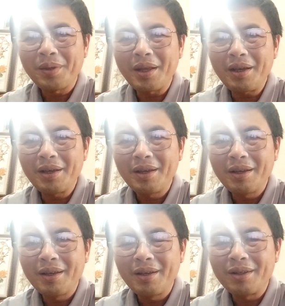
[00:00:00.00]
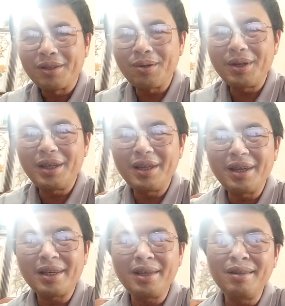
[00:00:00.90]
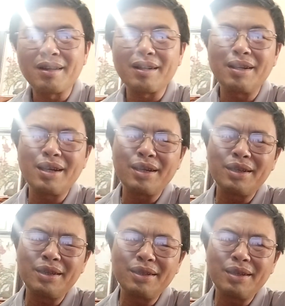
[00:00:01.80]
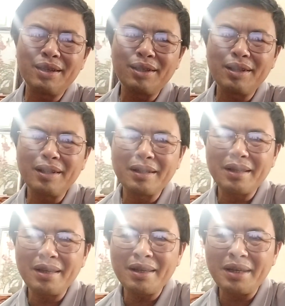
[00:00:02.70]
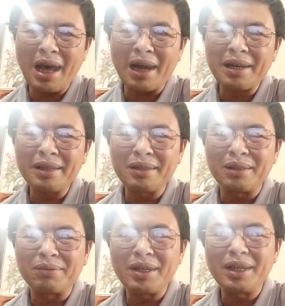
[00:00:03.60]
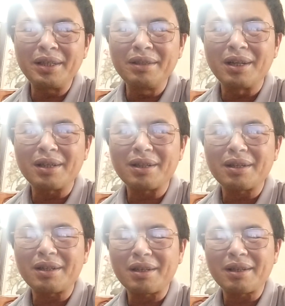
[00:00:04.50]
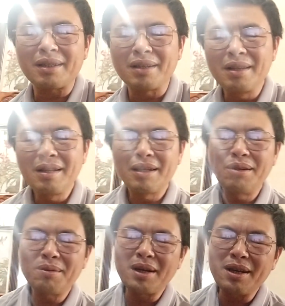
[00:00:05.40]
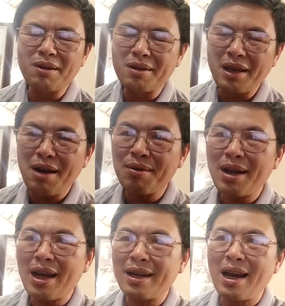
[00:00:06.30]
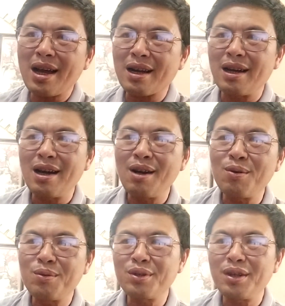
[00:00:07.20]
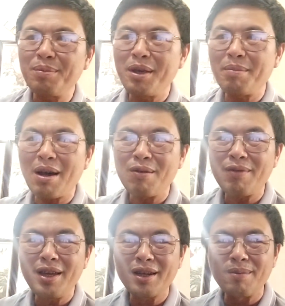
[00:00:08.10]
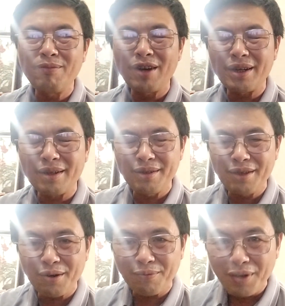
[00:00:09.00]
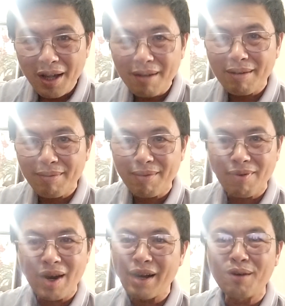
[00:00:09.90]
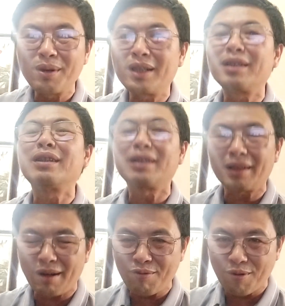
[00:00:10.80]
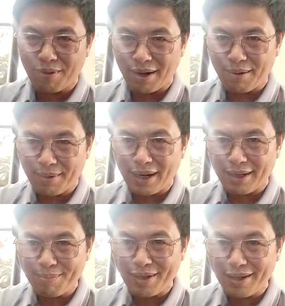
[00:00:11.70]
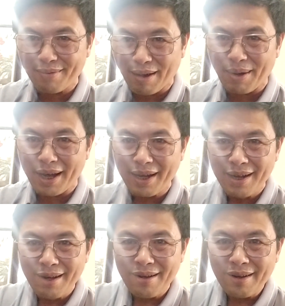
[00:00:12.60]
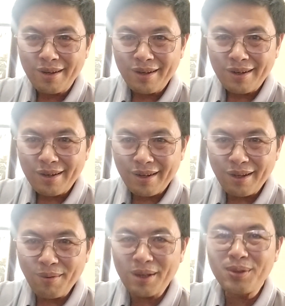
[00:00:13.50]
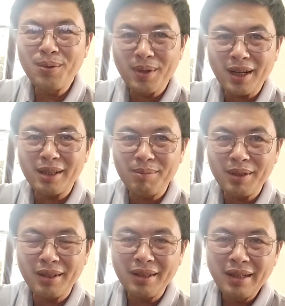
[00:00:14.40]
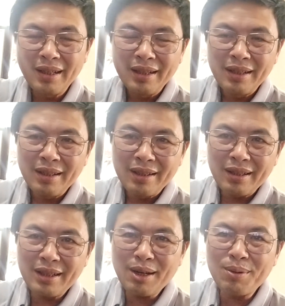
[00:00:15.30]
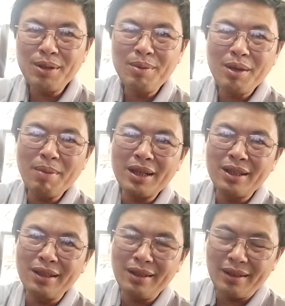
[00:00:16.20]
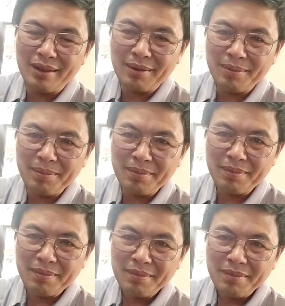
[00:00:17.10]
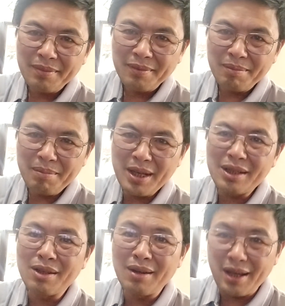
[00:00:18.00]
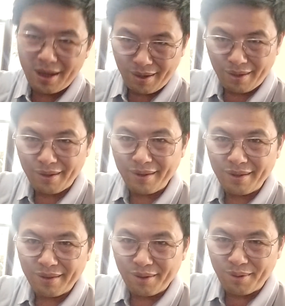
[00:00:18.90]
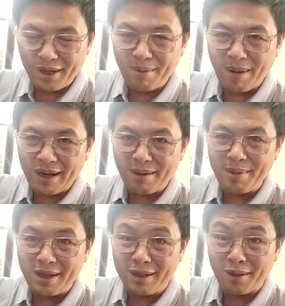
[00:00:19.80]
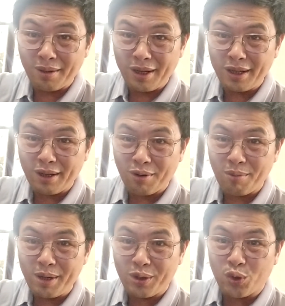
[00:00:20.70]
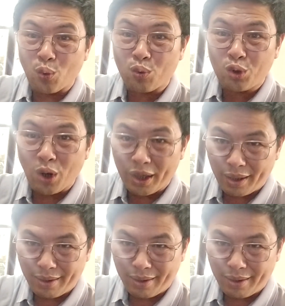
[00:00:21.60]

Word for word: Đấy rồi khi được ờ, cái đảng này cử về nước thì lúc đấy còn nghèo nàn lạc hậu rồi bị bao vây cấm vận nhiều phía vân vân vân ông ấy từng ông hùng ông khắc tâm sự phải không ạ đấy, hoàng duy hùng các tâm sự thì sau khi bị bắt giữ bị xử lý tôi nhấn mạnh là bị xử lý sau đó bị trục xuất